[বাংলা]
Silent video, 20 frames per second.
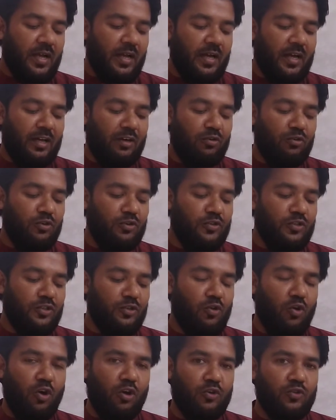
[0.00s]
কারণ হয়েছে
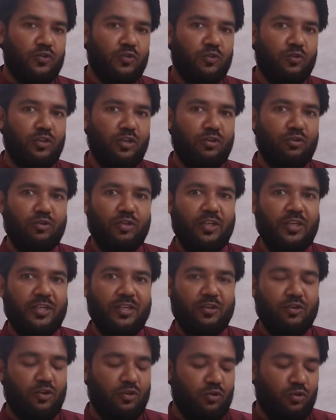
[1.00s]
খরস্রোতা নদী
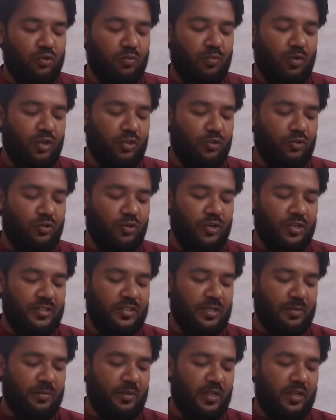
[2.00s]
এটা কখনো বন্ধ হয়ে
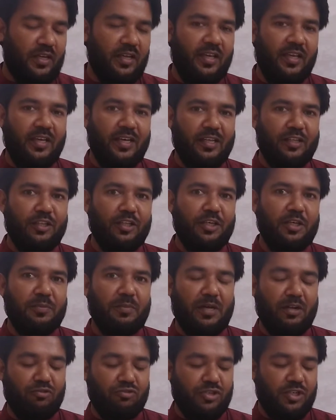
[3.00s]
যাবে না এখান থেকে
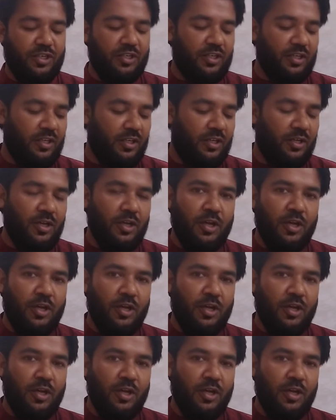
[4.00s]
মানুষের কি